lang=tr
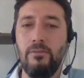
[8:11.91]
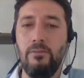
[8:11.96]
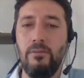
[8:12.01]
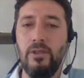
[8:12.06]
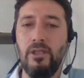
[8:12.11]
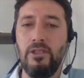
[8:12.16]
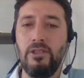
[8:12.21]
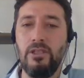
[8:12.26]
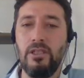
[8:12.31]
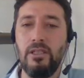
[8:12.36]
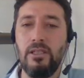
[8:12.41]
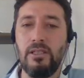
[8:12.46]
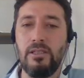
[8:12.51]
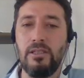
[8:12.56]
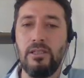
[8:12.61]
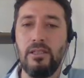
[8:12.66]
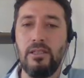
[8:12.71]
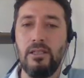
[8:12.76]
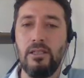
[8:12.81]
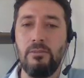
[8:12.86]
Birinci
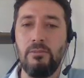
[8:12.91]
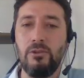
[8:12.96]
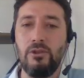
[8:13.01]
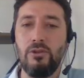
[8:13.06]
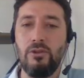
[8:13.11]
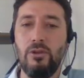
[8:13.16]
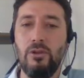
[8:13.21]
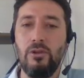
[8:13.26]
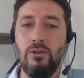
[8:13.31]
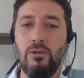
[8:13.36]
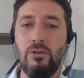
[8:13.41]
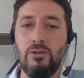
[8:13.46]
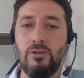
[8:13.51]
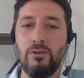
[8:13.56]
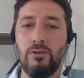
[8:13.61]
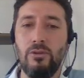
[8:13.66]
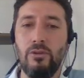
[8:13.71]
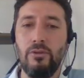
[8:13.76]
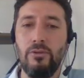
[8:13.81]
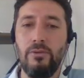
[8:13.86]
ikizkenarımız şöyle
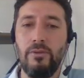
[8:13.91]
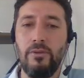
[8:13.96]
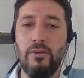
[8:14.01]
olsun.